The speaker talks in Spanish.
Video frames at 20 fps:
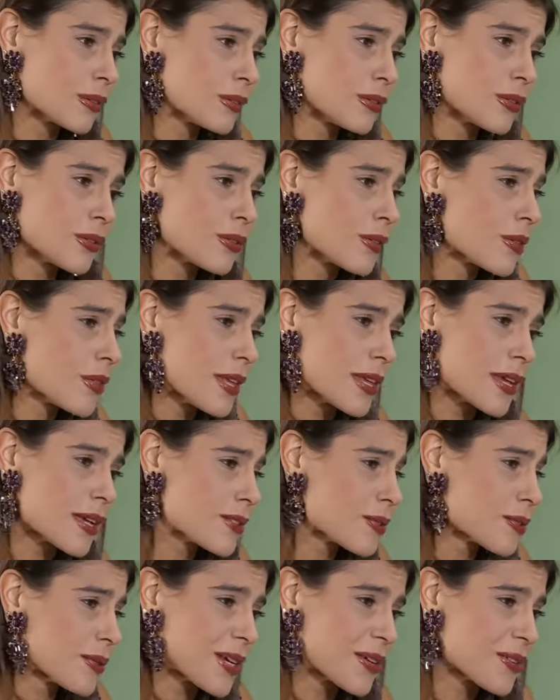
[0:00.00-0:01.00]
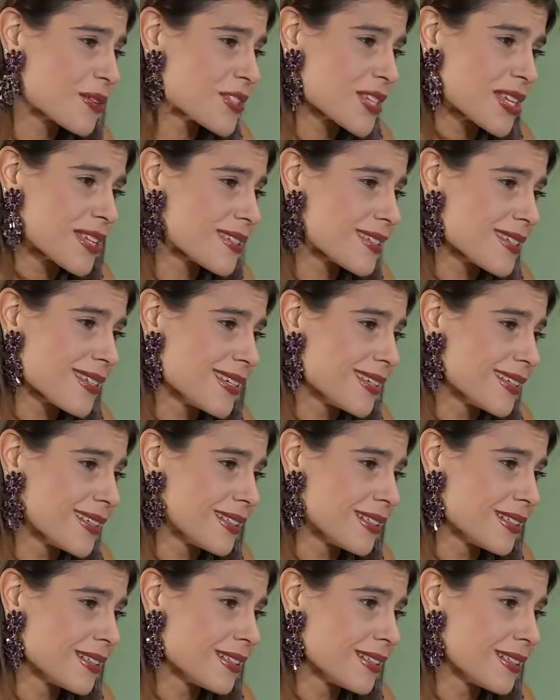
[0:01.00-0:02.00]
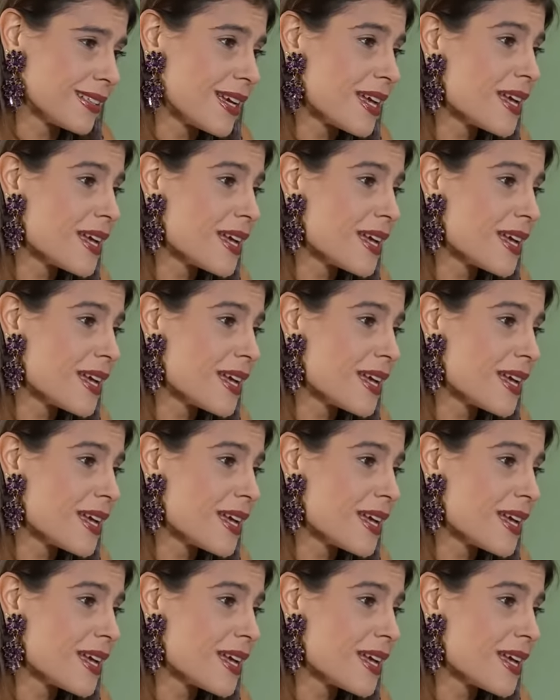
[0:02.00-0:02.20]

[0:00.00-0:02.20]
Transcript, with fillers: No, no digas una cosa así. ¿Cómo no?